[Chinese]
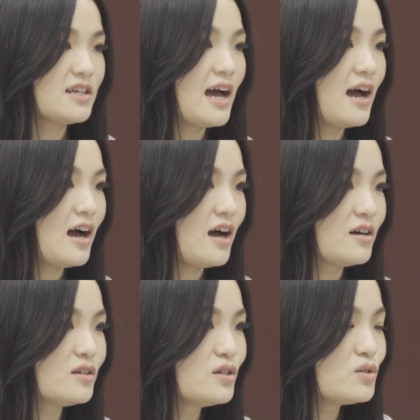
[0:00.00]
家，啊，
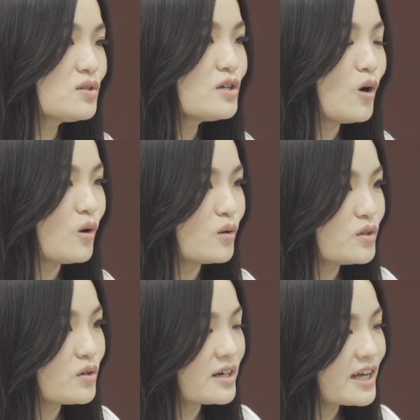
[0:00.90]
就是有
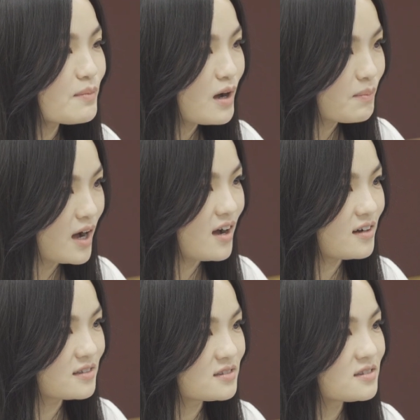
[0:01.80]
有人可以帮
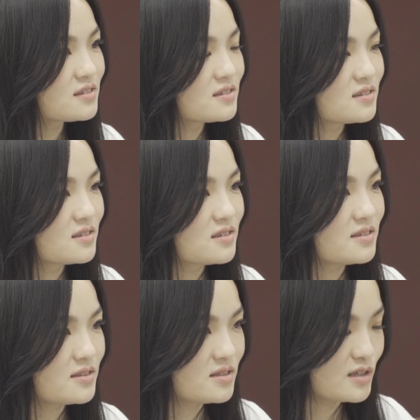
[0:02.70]
忙
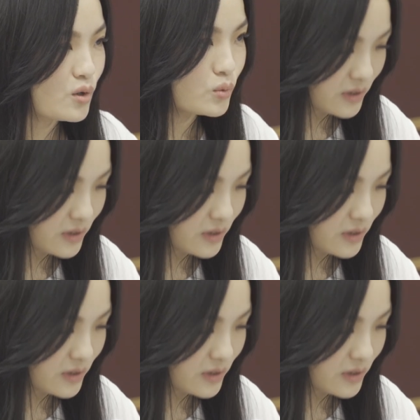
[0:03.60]
照顾